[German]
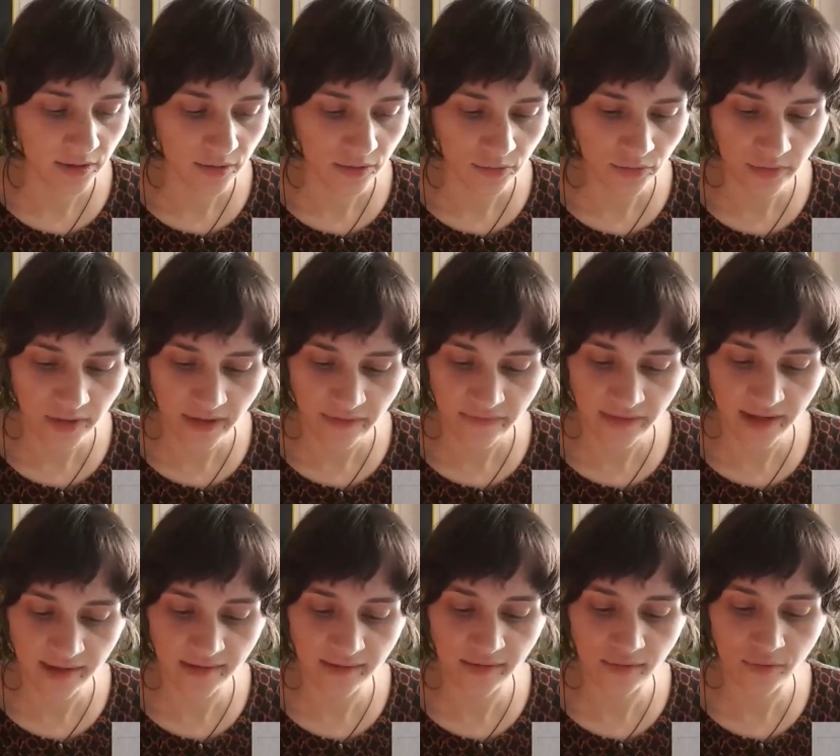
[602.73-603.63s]
nur der
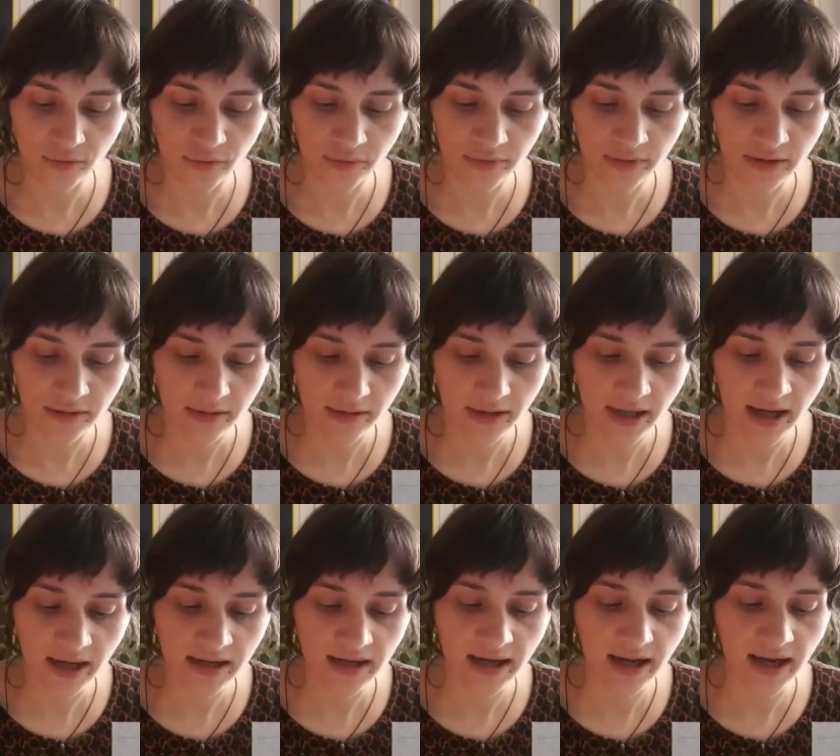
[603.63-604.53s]
Fiktion
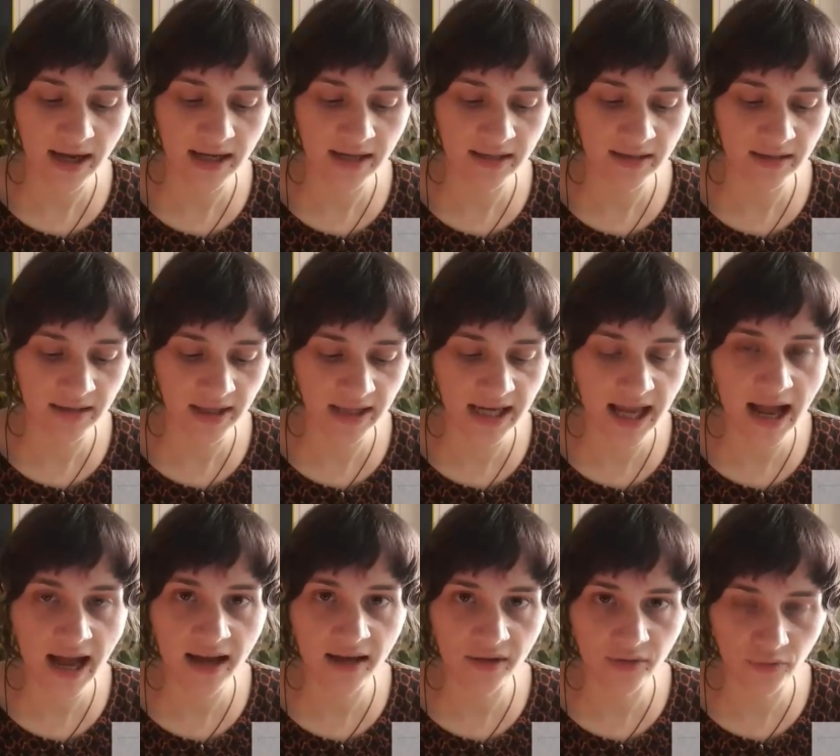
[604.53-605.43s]
nach eine
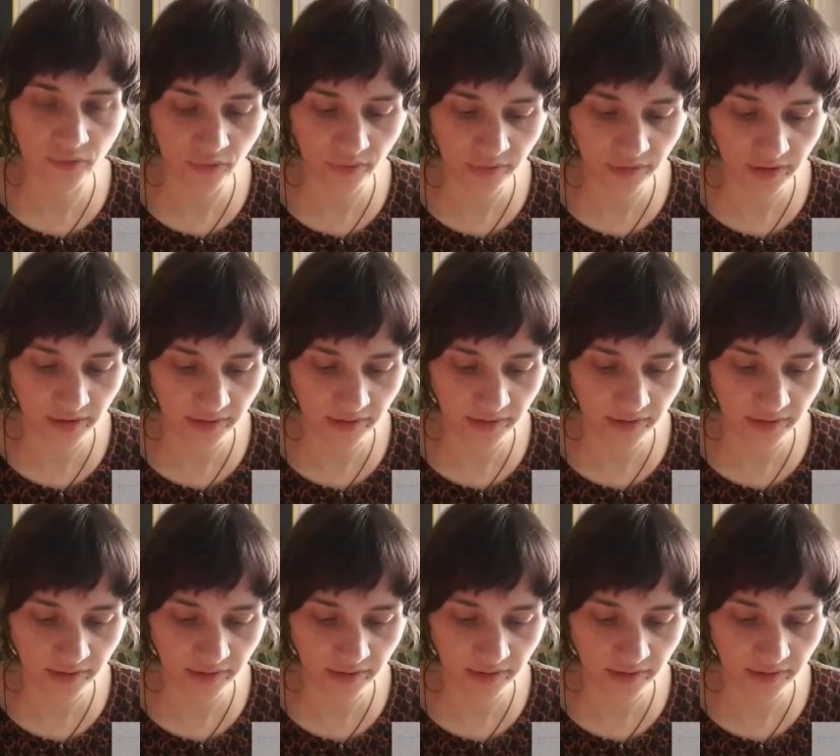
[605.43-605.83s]
reale Größe